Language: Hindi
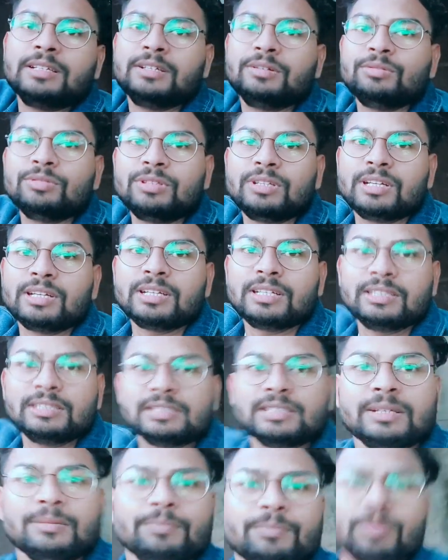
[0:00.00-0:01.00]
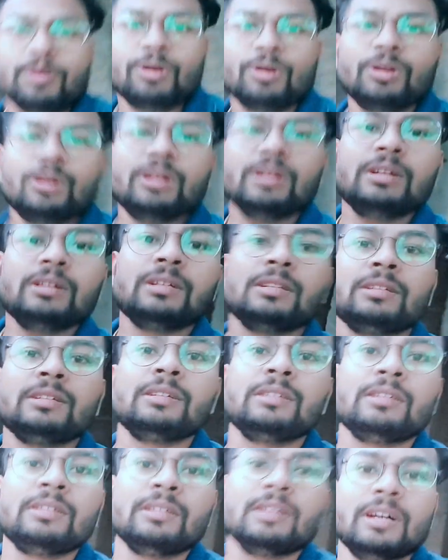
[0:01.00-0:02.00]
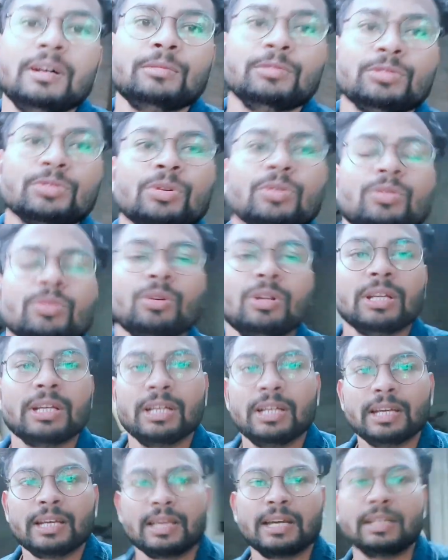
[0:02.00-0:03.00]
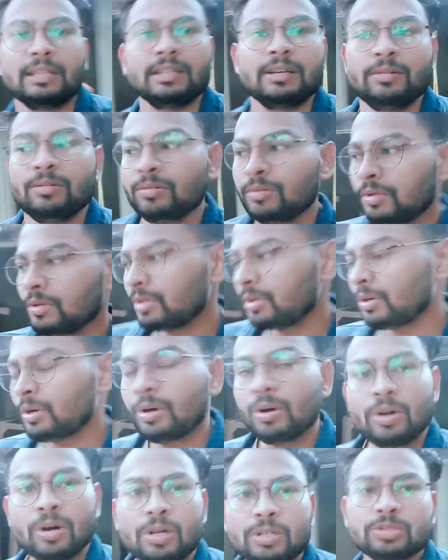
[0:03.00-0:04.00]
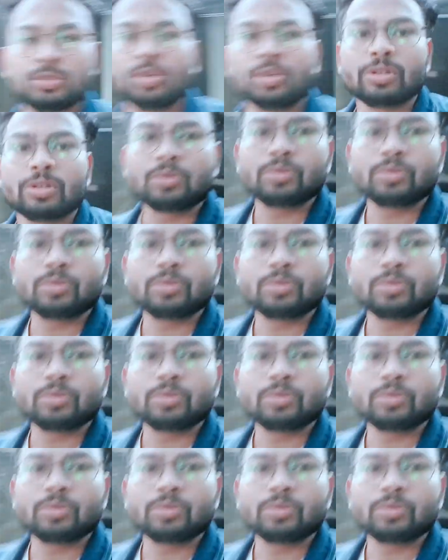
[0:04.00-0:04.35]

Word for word: ये उतर गई इसकी बॉल अब उसको खोल के लेके आता हूँ और जो